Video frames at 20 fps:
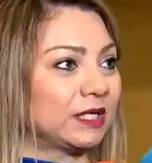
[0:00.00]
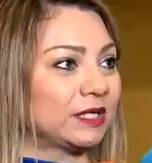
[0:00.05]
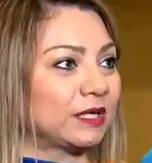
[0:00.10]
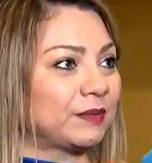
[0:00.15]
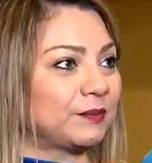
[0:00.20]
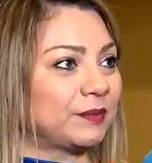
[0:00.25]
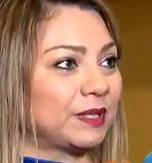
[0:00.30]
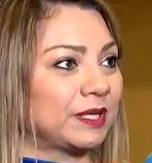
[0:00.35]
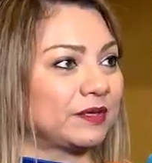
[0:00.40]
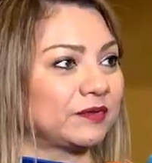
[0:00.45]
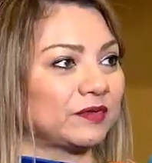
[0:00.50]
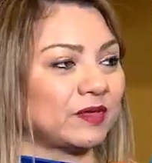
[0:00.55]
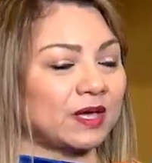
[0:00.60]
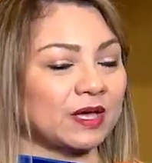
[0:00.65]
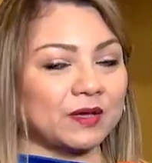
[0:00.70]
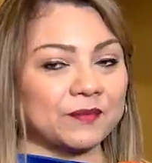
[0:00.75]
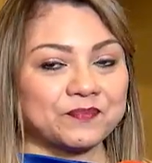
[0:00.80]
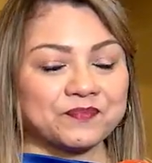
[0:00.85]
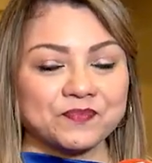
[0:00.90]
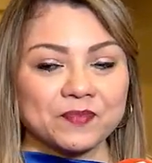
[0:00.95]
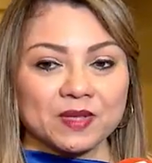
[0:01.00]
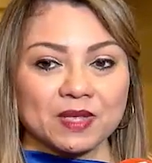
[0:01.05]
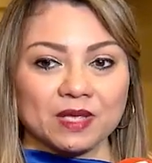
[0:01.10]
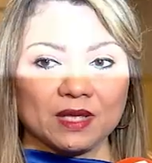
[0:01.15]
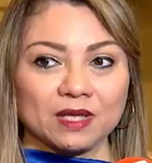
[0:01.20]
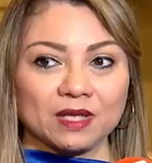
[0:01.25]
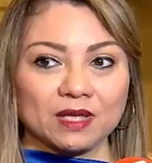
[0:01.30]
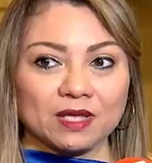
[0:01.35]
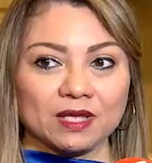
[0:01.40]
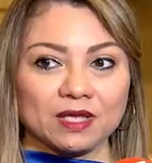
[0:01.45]
Esta empresa
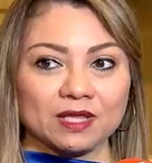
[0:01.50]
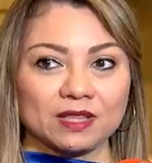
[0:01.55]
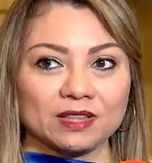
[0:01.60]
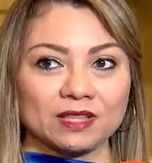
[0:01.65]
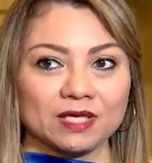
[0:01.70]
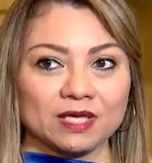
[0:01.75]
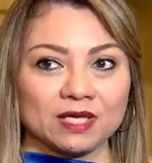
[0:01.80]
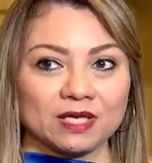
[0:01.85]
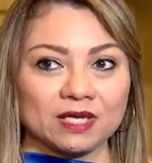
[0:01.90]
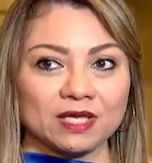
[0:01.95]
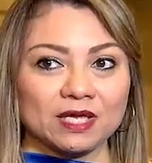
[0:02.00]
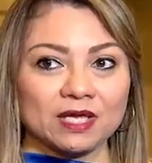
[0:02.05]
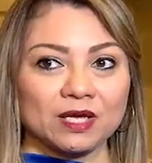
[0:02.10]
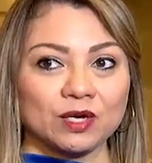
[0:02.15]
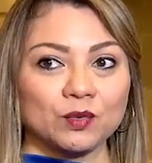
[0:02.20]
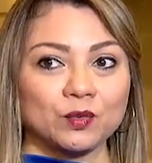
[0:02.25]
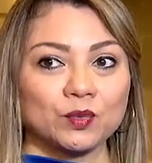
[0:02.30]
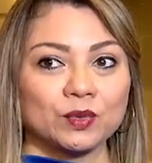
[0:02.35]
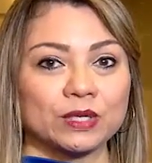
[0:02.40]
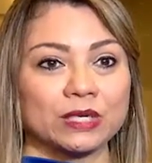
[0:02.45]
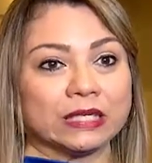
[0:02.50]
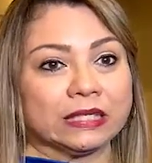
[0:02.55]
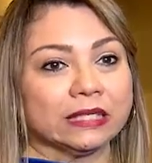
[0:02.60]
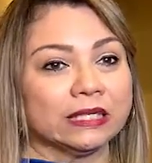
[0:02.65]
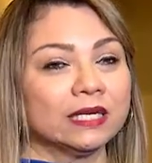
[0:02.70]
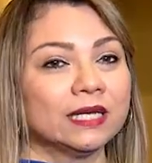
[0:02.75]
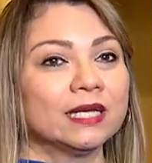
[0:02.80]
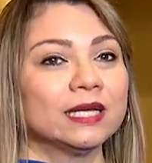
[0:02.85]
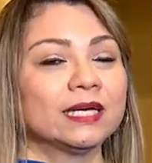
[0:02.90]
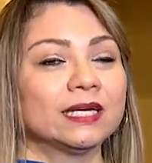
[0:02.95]
eh, tiene
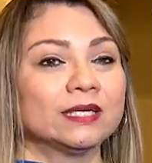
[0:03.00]
un,